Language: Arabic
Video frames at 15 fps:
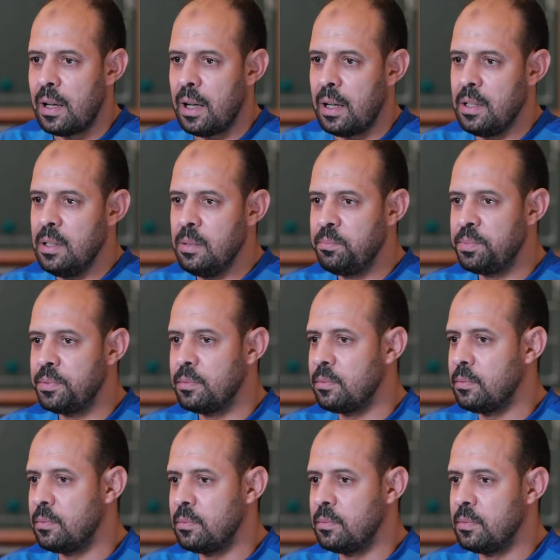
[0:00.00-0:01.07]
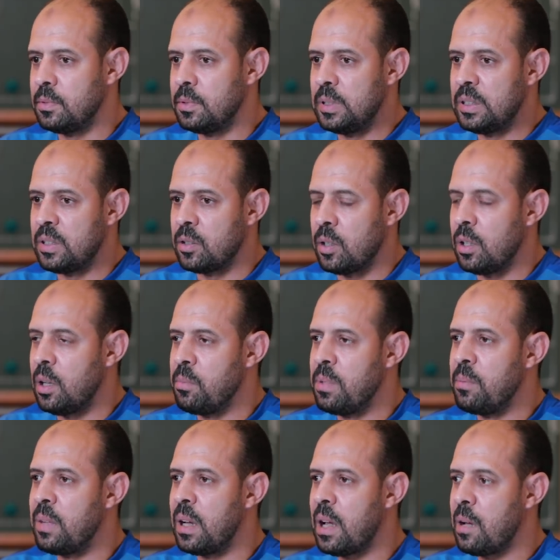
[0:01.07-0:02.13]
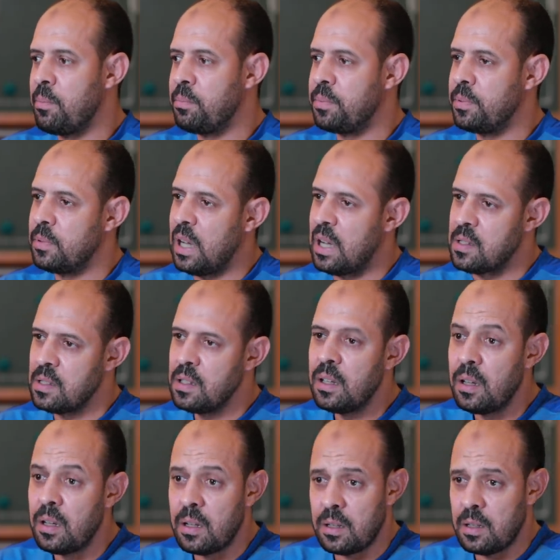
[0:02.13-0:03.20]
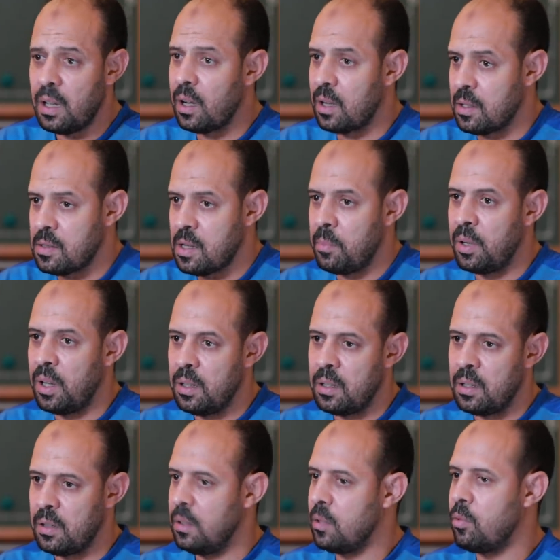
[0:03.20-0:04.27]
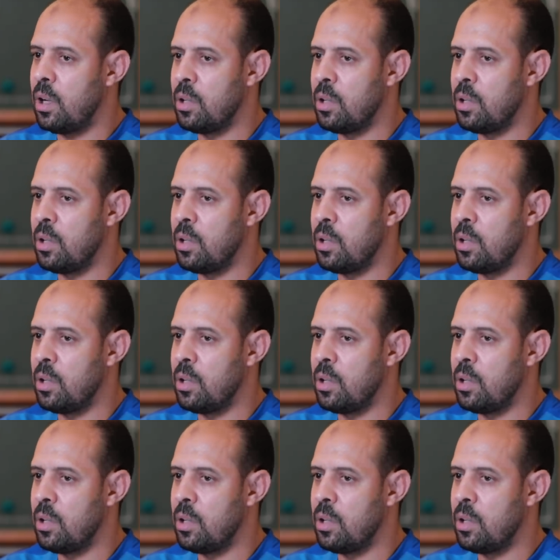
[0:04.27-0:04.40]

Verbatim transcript: كلعيب انت طالع من الملعب حزين ان النتيجه كانت صعبه جدا نتيجه